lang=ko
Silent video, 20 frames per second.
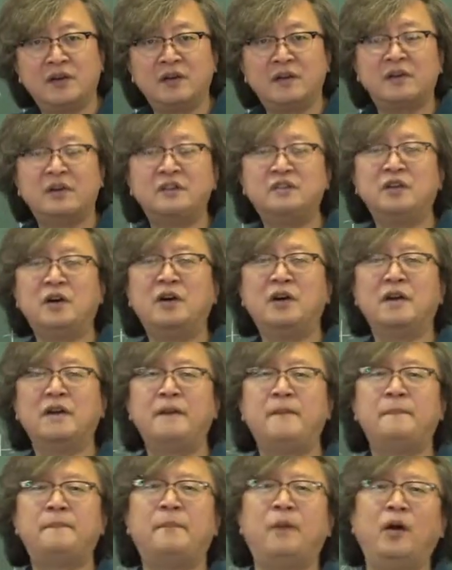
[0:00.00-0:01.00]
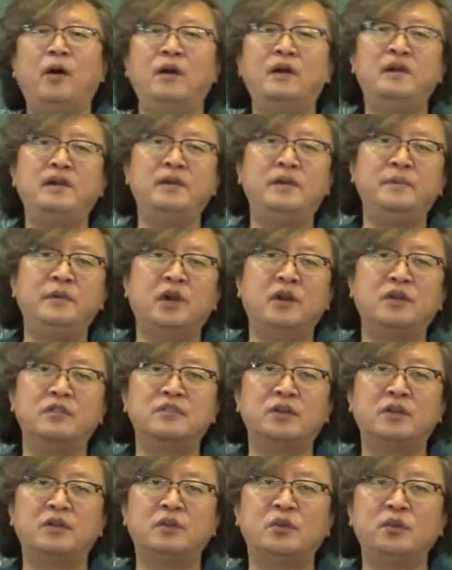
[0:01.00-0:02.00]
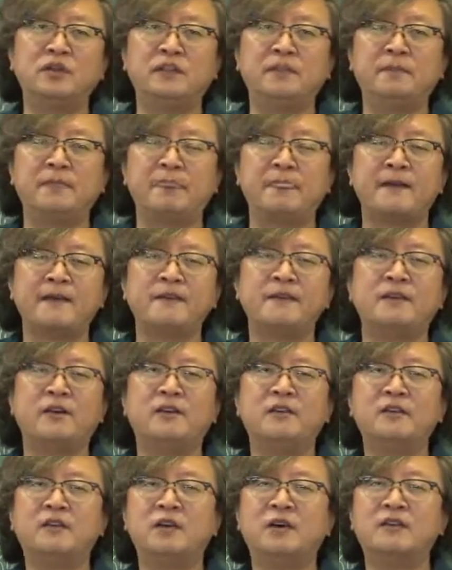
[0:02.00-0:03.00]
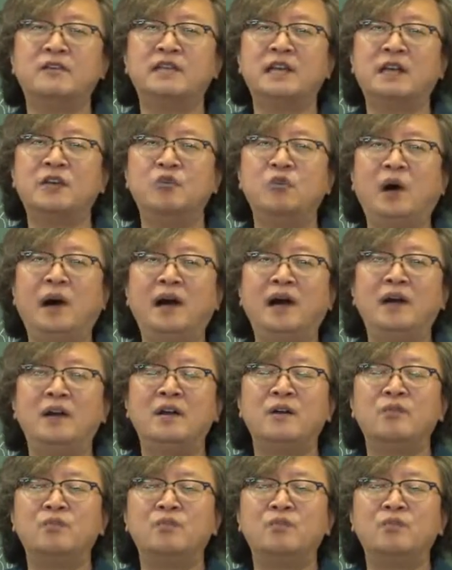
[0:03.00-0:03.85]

그래서 벌금형 선고는 결격사유와